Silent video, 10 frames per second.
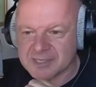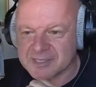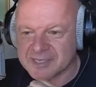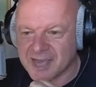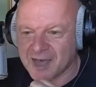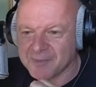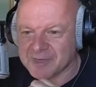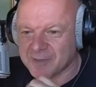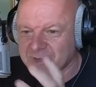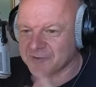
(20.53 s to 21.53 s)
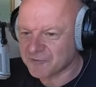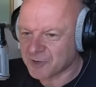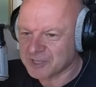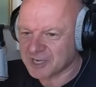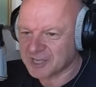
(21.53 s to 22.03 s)
die kamen, haben einen
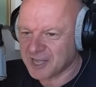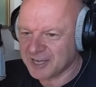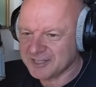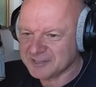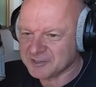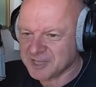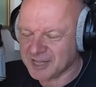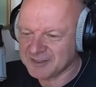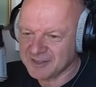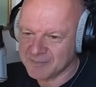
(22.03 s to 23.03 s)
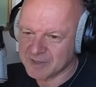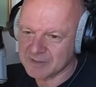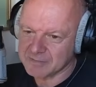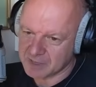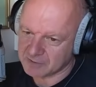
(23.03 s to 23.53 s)
Vortrag gehalten und hatten
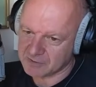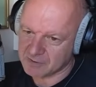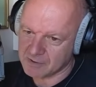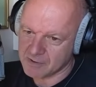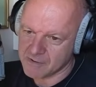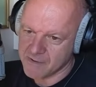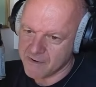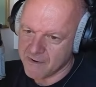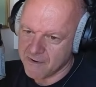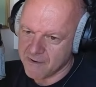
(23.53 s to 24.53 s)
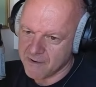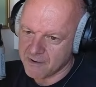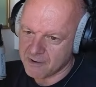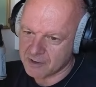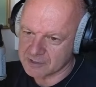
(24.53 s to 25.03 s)
jemanden mit.
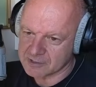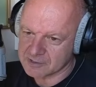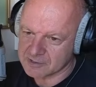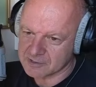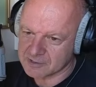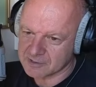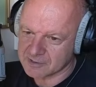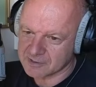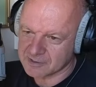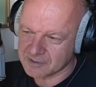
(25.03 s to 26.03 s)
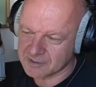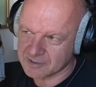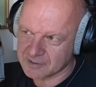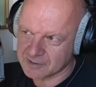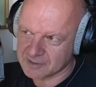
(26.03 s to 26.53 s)
Und
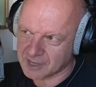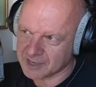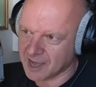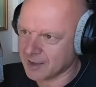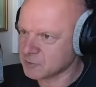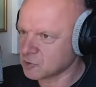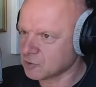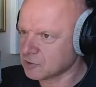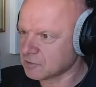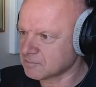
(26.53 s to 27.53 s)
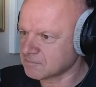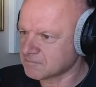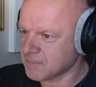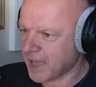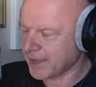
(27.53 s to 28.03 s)
dann kam so
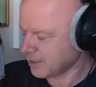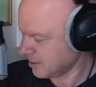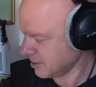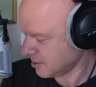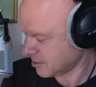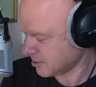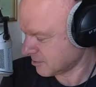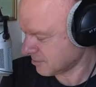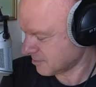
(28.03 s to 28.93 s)
eigentlich